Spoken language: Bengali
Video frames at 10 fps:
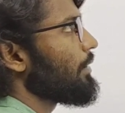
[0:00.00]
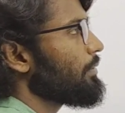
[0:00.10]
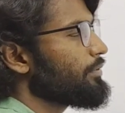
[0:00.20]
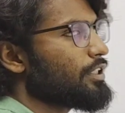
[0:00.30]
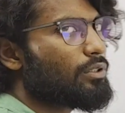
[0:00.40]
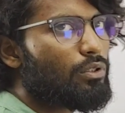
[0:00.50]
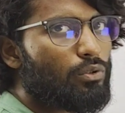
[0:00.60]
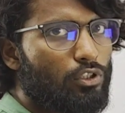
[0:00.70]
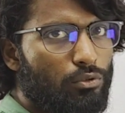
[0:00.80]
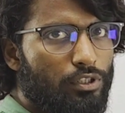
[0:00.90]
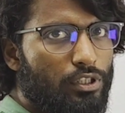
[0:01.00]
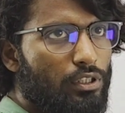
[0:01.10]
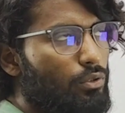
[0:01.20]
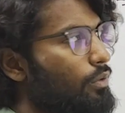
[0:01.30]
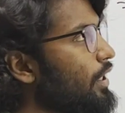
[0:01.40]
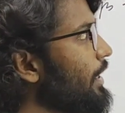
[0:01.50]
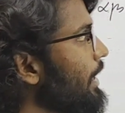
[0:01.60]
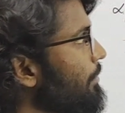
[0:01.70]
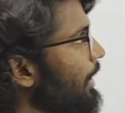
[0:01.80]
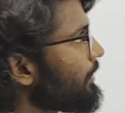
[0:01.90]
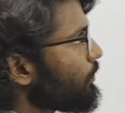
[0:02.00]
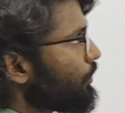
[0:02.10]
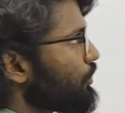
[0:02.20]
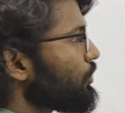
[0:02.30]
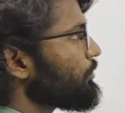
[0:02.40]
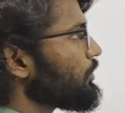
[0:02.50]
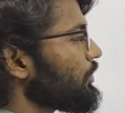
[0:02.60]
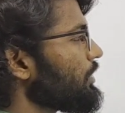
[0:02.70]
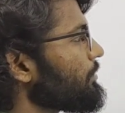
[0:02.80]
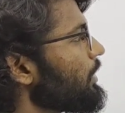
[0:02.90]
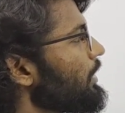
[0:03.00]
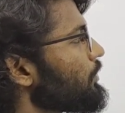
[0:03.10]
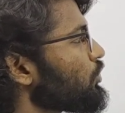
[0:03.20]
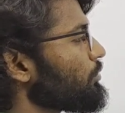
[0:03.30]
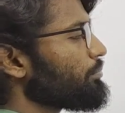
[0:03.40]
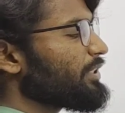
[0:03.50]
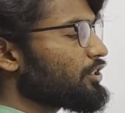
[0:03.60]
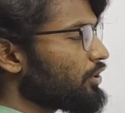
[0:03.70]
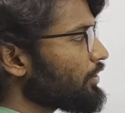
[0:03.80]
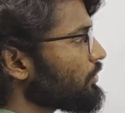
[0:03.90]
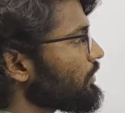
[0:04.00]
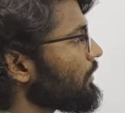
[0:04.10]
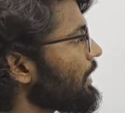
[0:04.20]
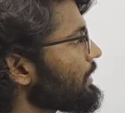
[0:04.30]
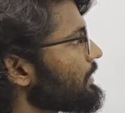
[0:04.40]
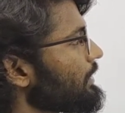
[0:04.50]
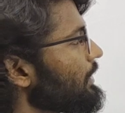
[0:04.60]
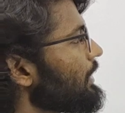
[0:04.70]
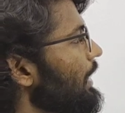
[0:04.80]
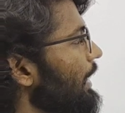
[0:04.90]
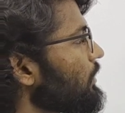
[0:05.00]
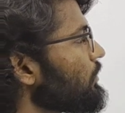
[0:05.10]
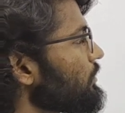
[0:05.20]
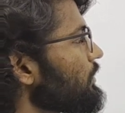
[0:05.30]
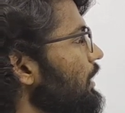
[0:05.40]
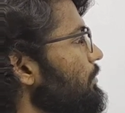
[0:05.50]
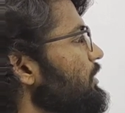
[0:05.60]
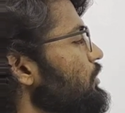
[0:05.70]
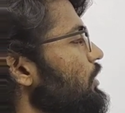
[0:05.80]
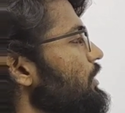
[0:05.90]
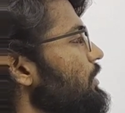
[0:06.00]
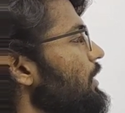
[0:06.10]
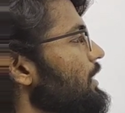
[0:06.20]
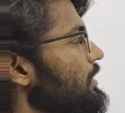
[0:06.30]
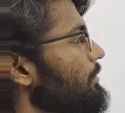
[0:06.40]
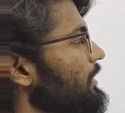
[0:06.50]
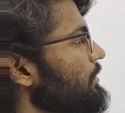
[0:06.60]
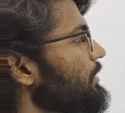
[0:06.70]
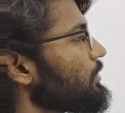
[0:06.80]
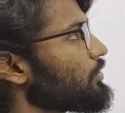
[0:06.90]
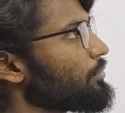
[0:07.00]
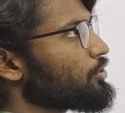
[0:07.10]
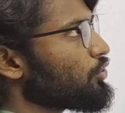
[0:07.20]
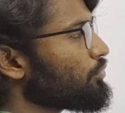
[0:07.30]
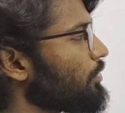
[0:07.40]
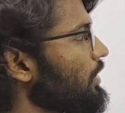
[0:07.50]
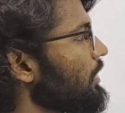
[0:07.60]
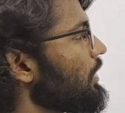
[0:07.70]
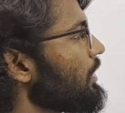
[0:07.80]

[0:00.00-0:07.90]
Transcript: আলফা বিটা ইকুয়াল টু কত হচ্ছে কিউ এবার ওই সমীকরণের বীজদ্বয় তো দেওয়া আছে এখন তাহলে বীজদ্বয় দেওয়া আছে আমার কী বের করতে হবে যোগফল